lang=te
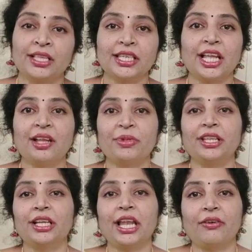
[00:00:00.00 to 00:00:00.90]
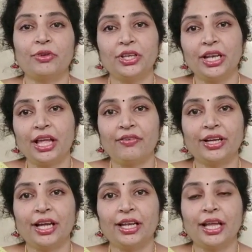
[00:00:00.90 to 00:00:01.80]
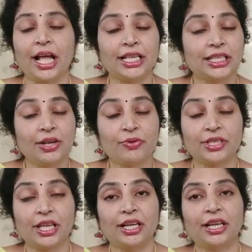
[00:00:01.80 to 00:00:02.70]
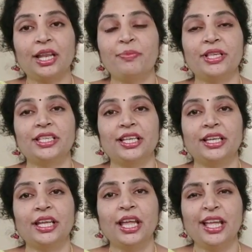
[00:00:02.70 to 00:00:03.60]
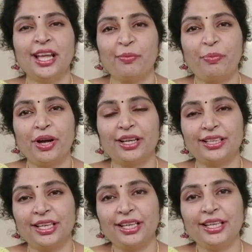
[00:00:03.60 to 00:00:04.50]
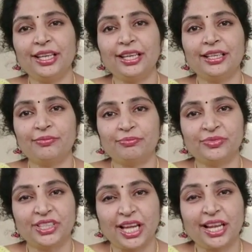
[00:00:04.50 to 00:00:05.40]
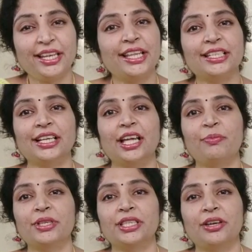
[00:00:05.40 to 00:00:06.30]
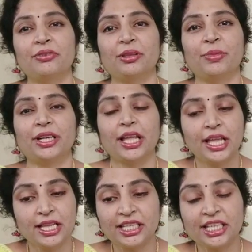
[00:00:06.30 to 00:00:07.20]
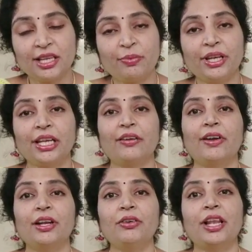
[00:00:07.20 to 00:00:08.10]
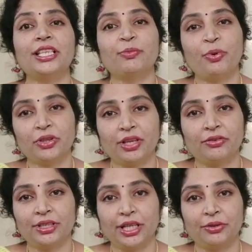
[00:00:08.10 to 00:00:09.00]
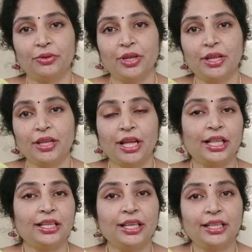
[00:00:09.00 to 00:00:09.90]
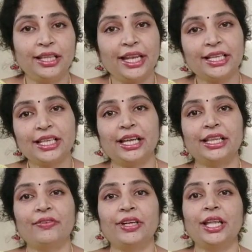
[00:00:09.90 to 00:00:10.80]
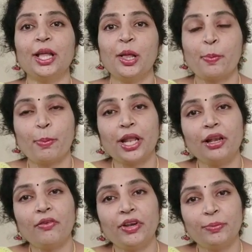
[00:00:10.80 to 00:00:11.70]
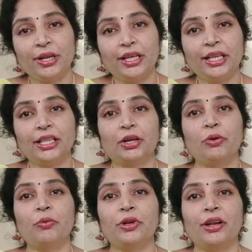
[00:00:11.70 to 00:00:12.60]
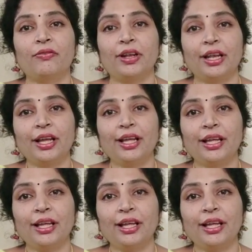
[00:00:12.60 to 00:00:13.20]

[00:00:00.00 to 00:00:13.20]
చాలామందికి లే ఉదయం లేవంగానే అస్సలు ఉత్సాహంగా అనిపించదండి అబ్బా ఏంటి చాలా నీరసంగా అనిపిస్తూ ఉంటుంది అనమాట చిన్న పనికే వాళ్ళు అలసిపోతూ ఉంటారు అది దేనికి సంకేతం అంటే మనలో విటమిన్ డి తక్కువ ఉండడం వల్ల